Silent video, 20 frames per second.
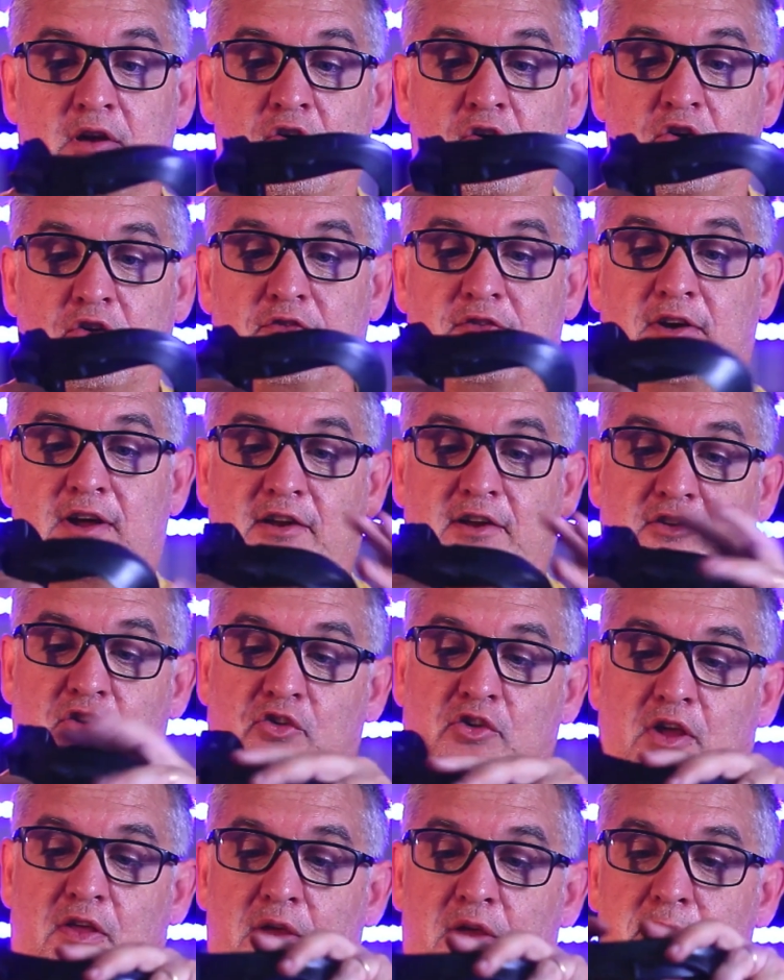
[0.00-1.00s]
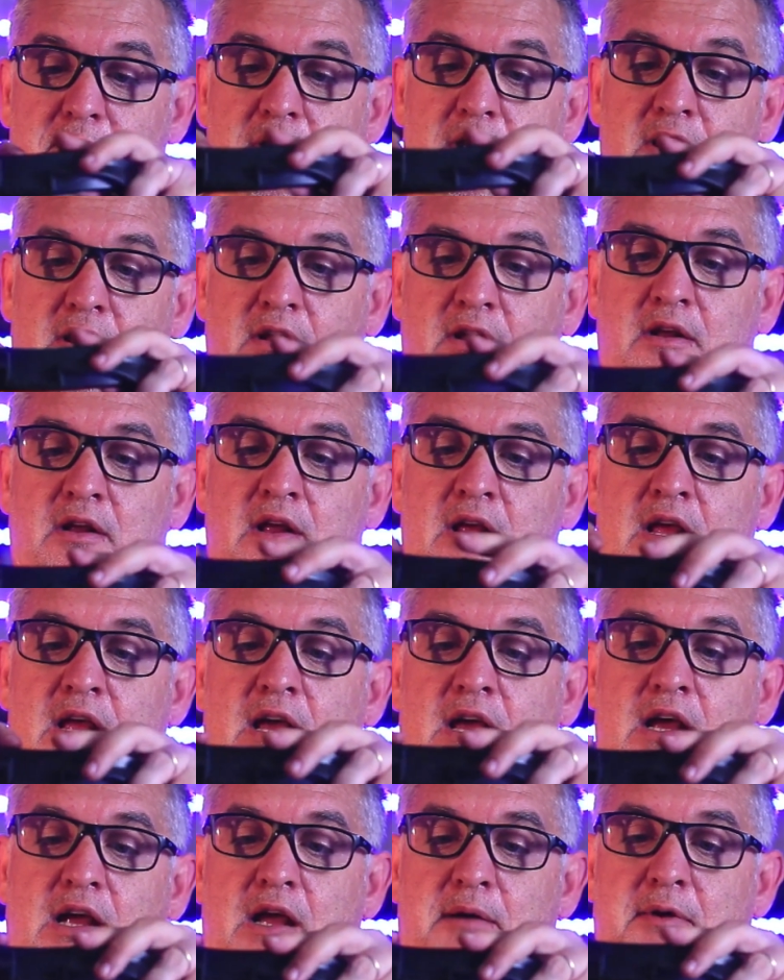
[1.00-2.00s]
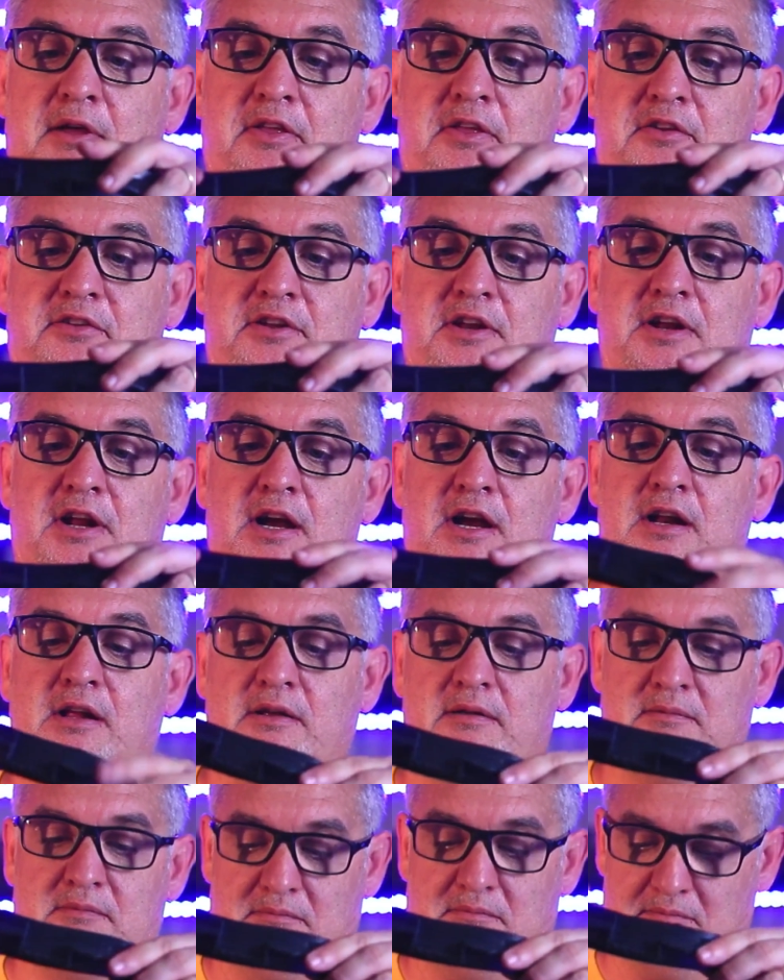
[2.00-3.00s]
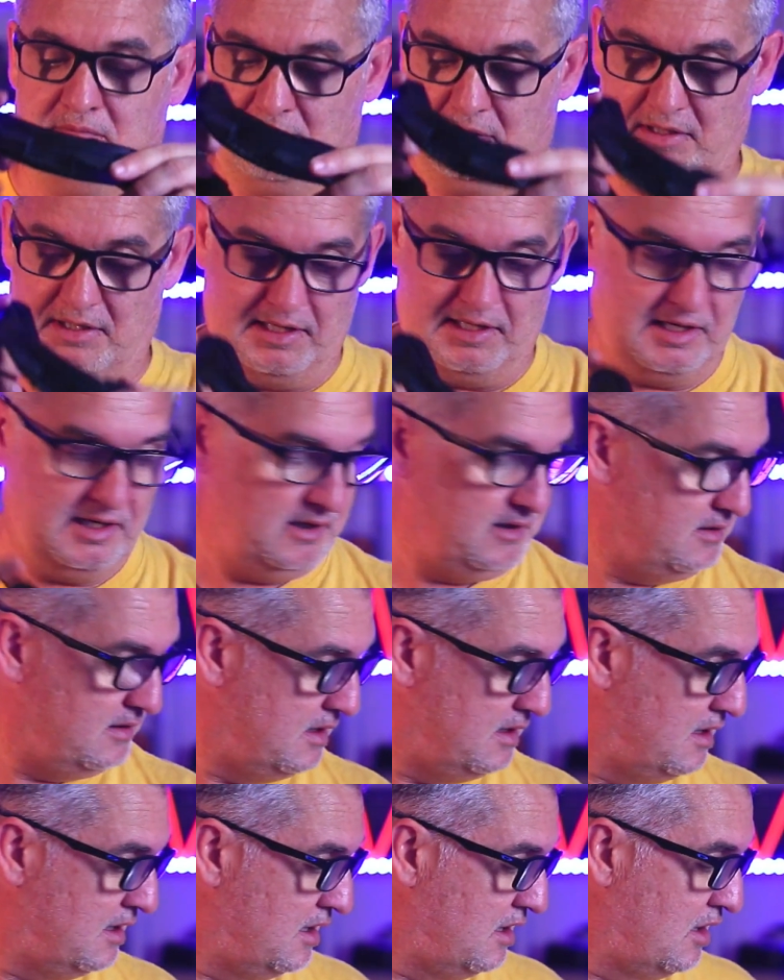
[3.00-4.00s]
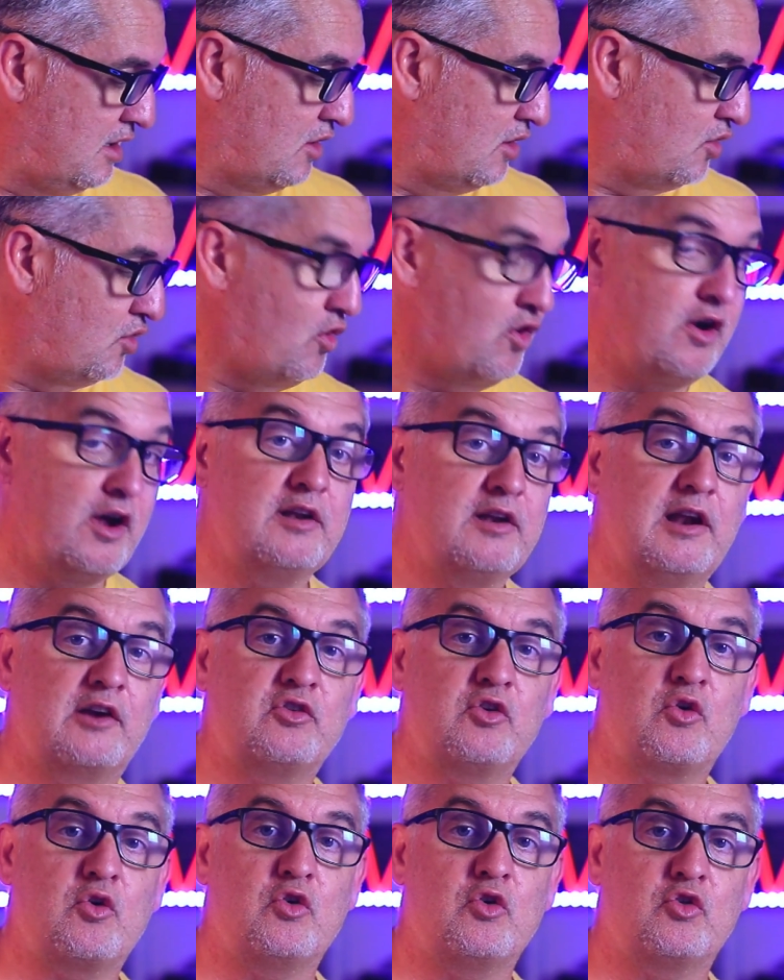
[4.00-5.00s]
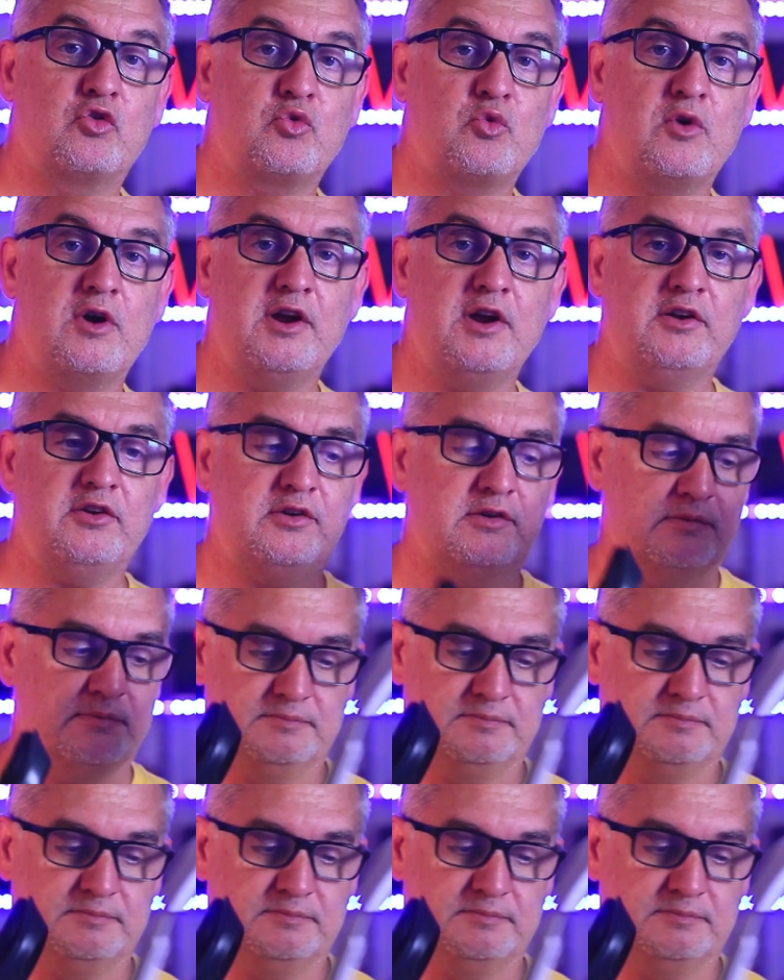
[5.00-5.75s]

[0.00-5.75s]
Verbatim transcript: Os fijáis que os quede bien, acabáis de estirar y cogéis las Oculus Quest,